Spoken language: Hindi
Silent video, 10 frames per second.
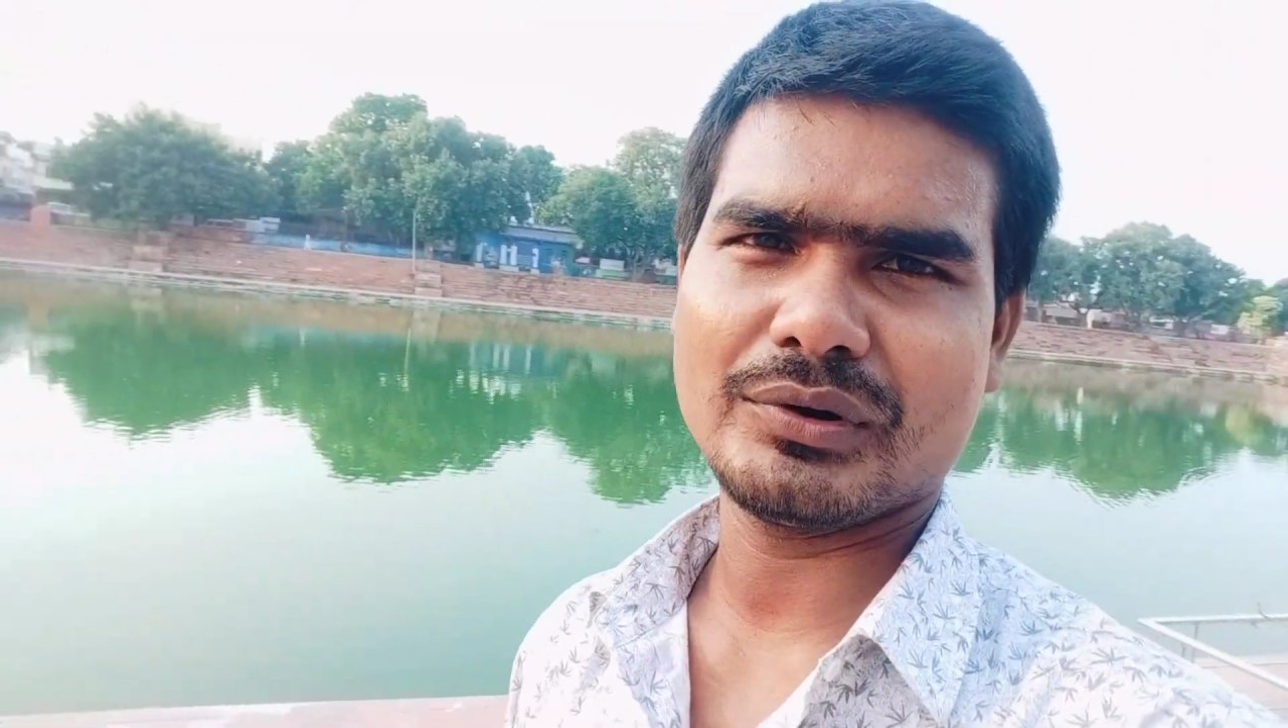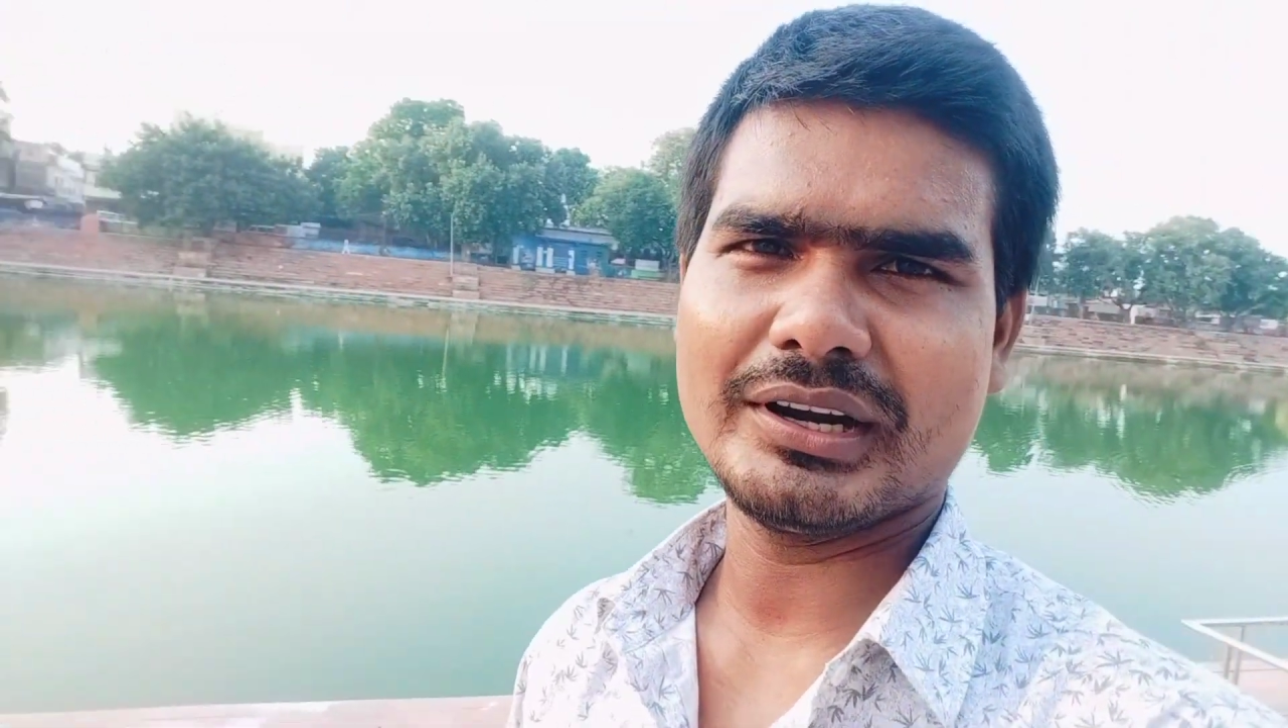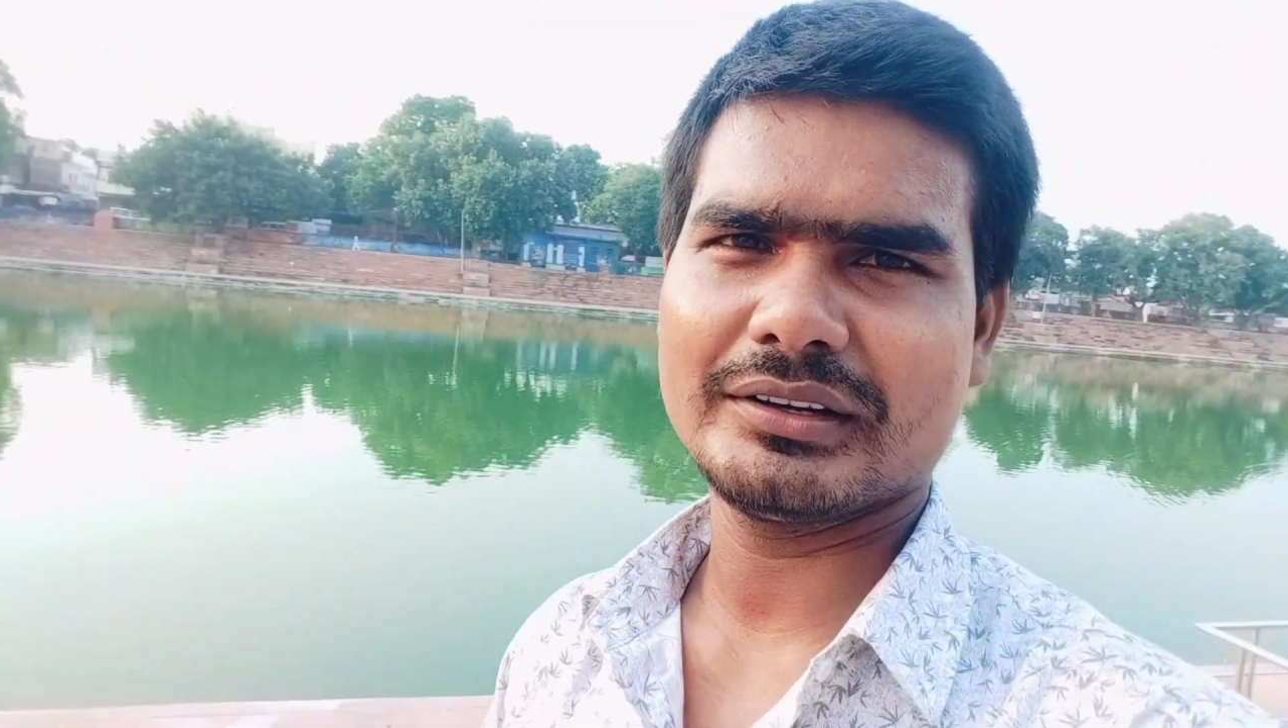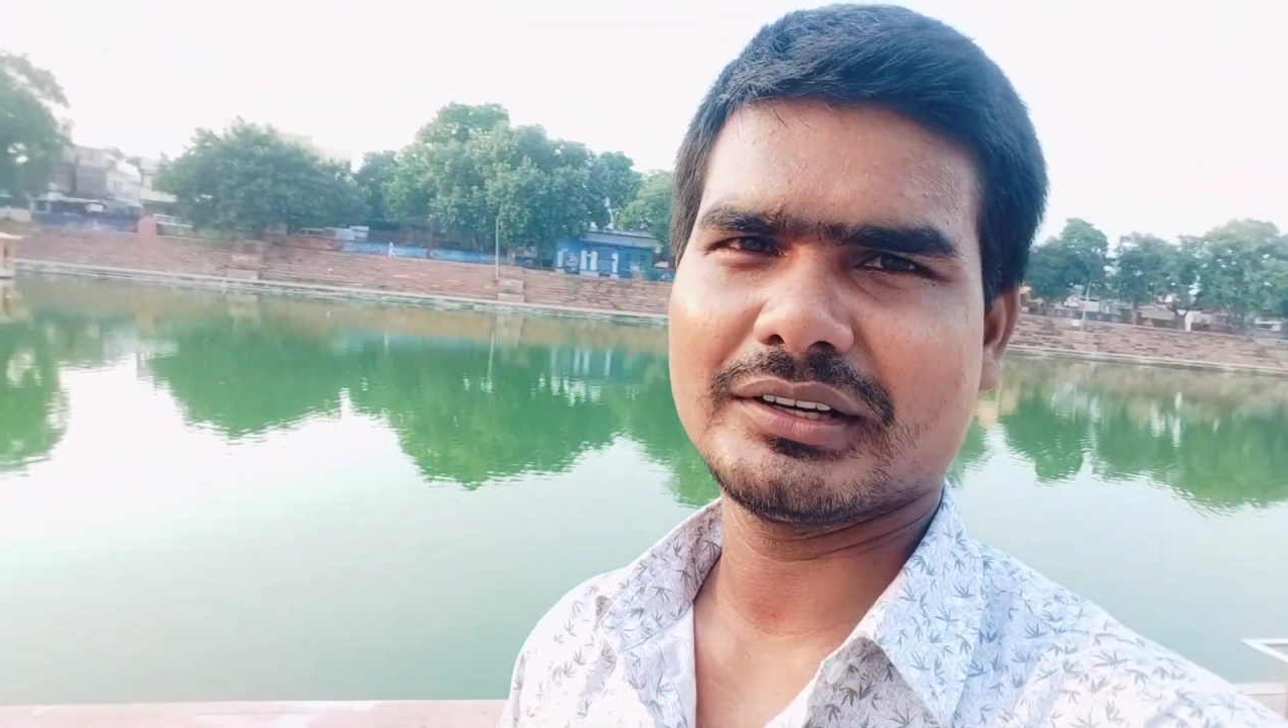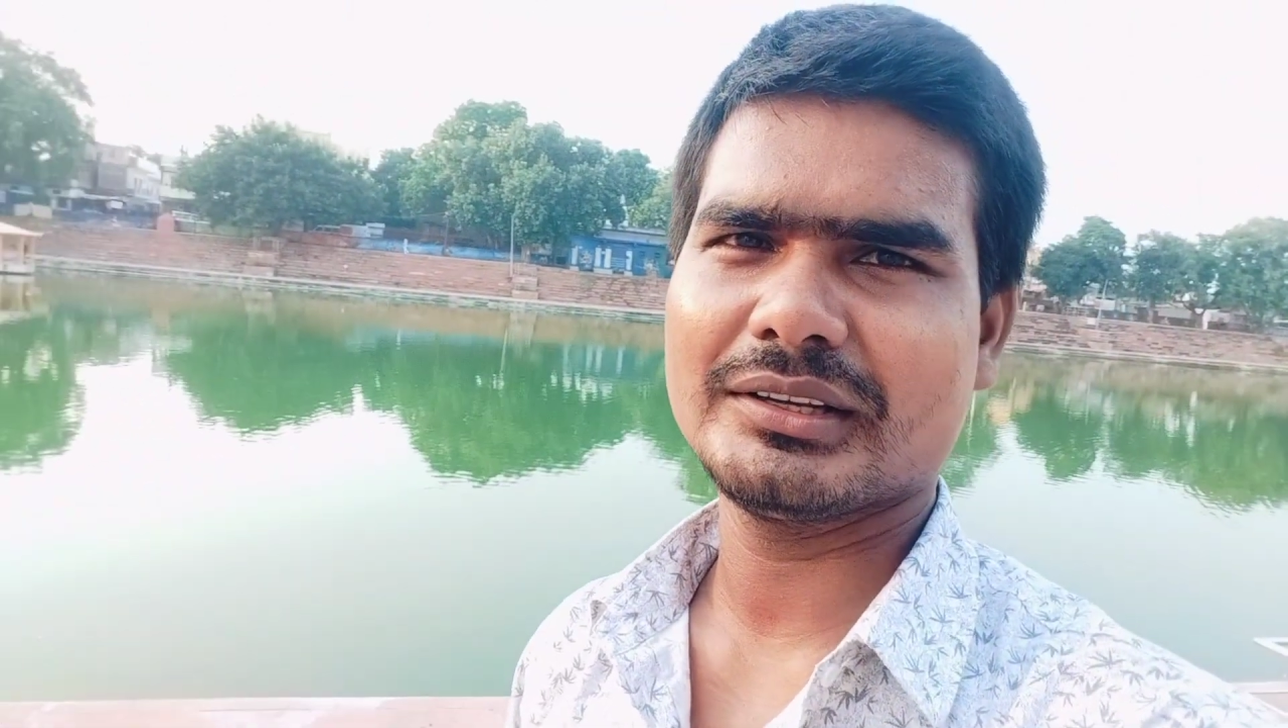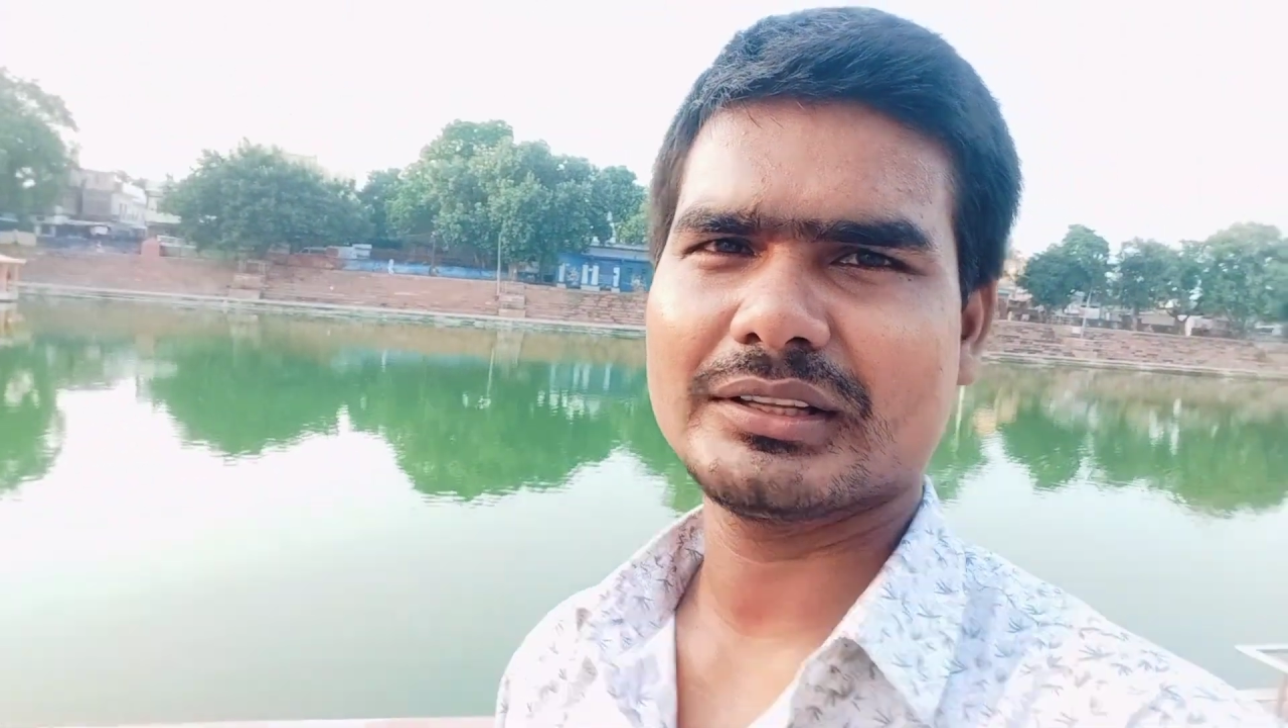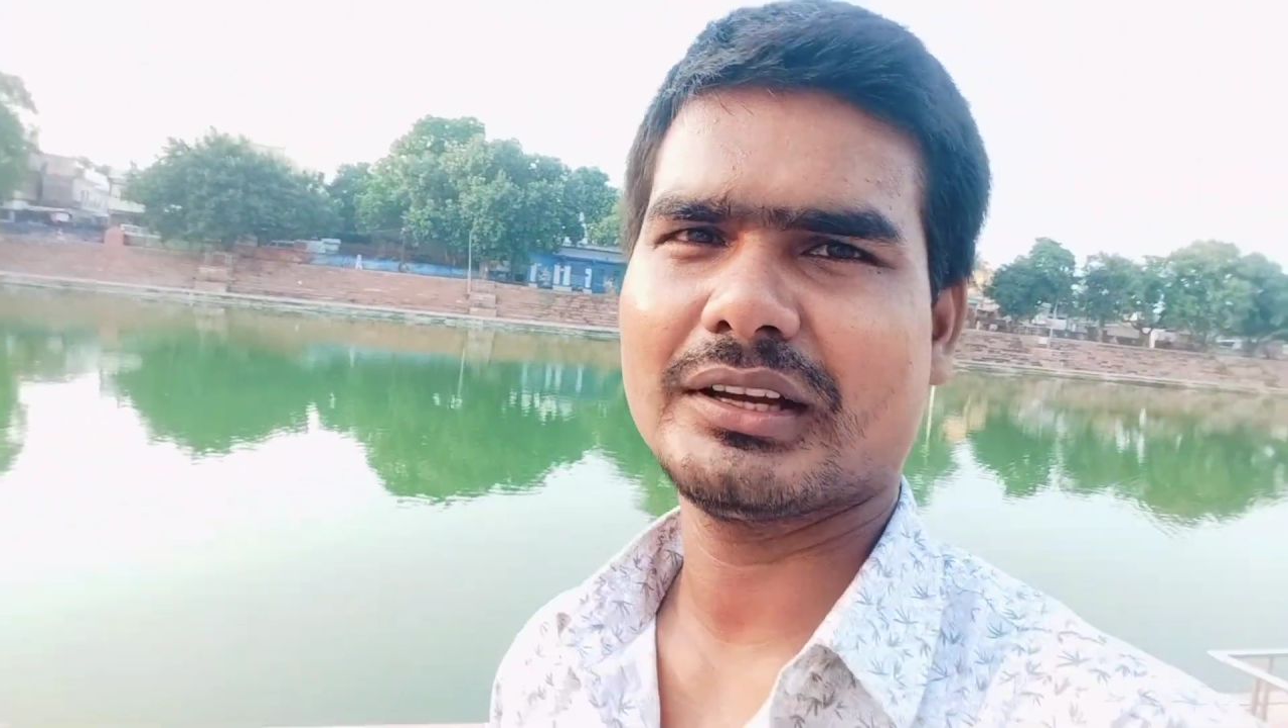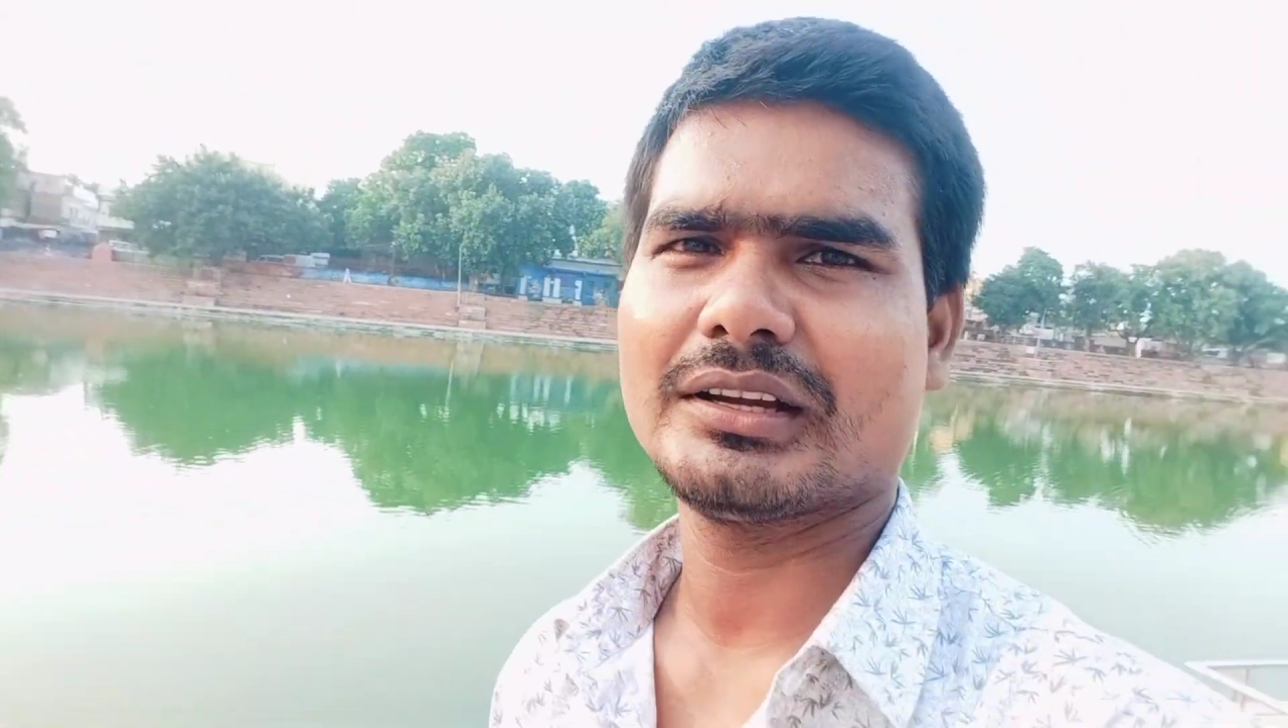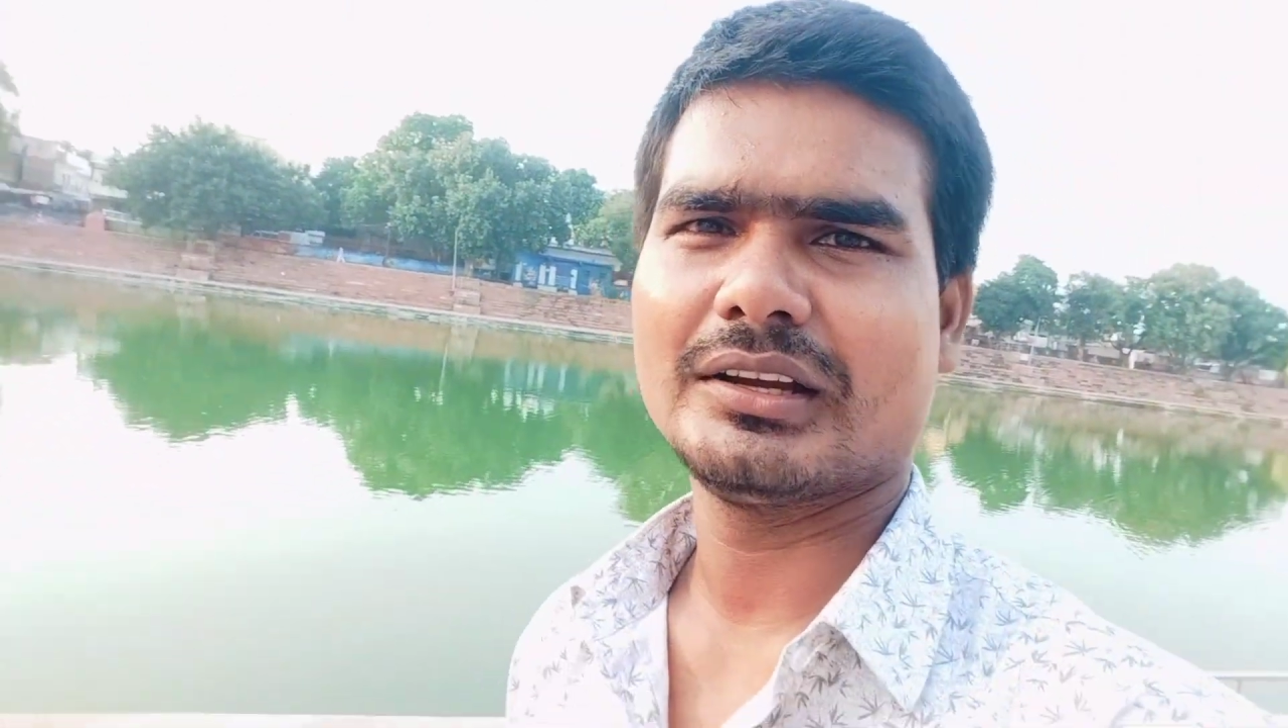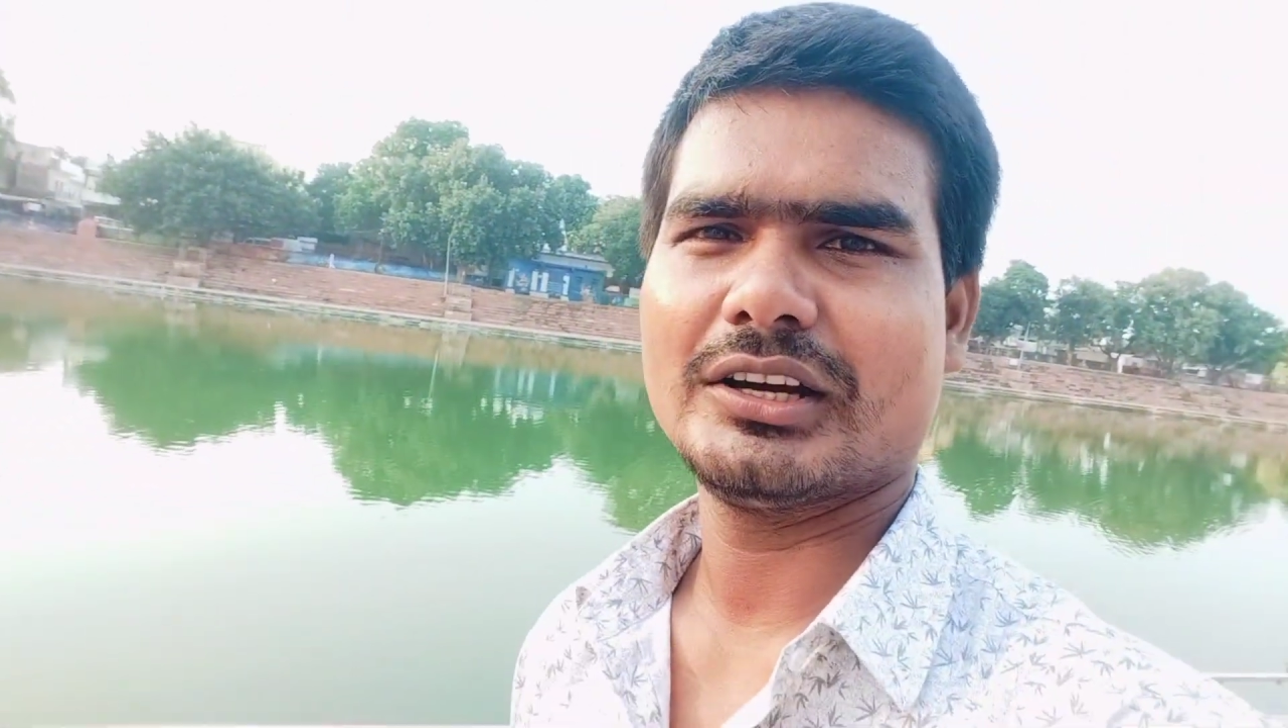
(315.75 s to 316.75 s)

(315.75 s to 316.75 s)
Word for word: पॉइंट नहीं था